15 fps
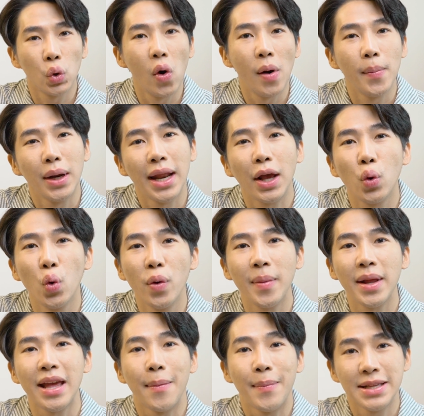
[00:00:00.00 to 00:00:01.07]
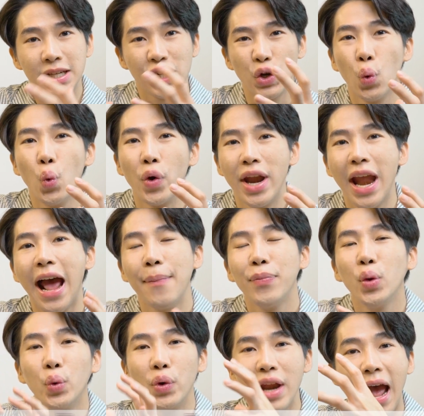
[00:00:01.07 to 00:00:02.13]
ตัวโมเลกุลมันเนี่ยมันจะดูด
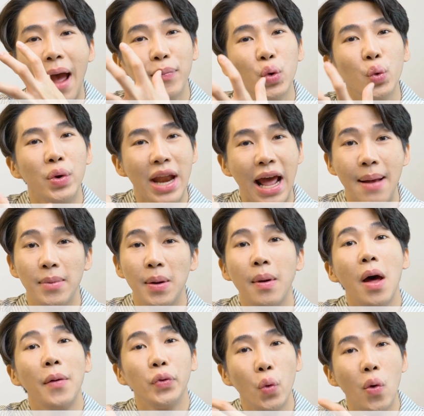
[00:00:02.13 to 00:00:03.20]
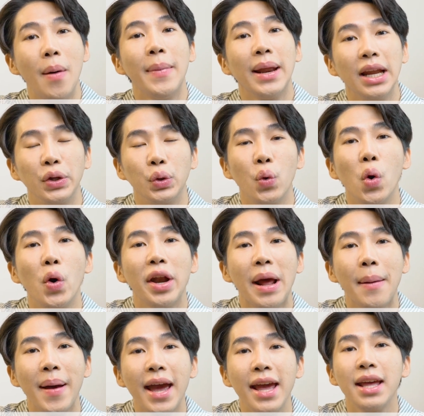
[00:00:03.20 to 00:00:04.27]
น้ำรอบๆตัวมันเลยทุกคน
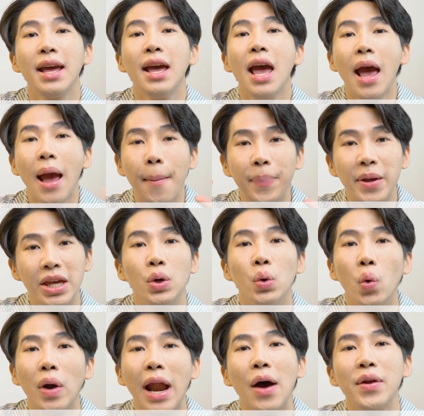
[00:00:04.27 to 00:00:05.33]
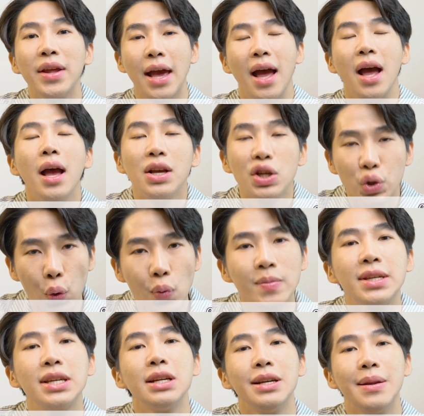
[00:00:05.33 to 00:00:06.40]
ทำให้ผิวเราเนี่ยชุ่ม
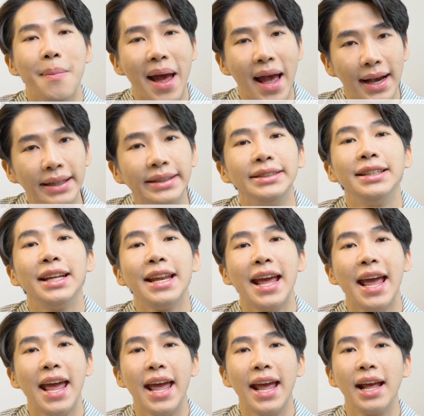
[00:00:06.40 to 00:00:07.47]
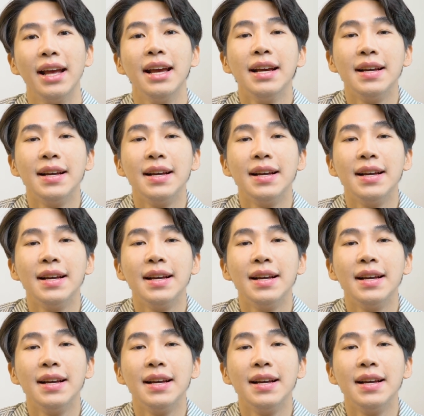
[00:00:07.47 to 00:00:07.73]
ชื้นมากขึ้นนั่นเอง